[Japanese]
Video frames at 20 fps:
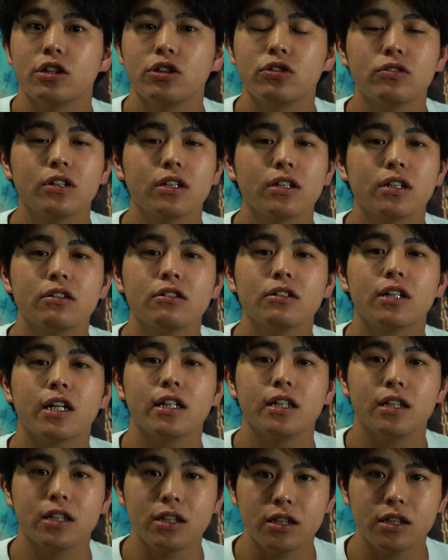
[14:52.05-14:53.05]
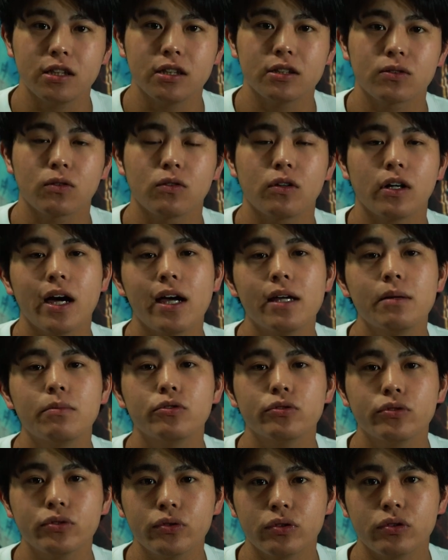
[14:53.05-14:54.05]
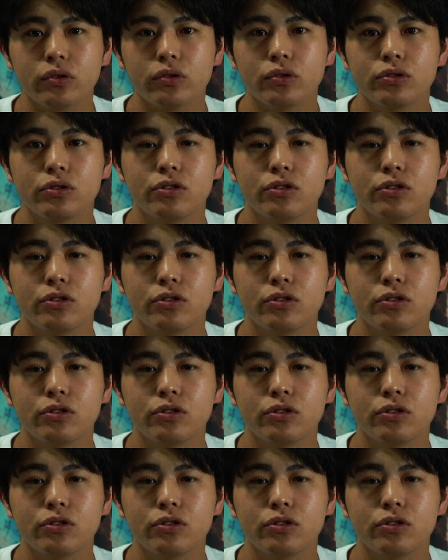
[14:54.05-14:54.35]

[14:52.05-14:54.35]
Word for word: 夕方ぐらいにそのライブの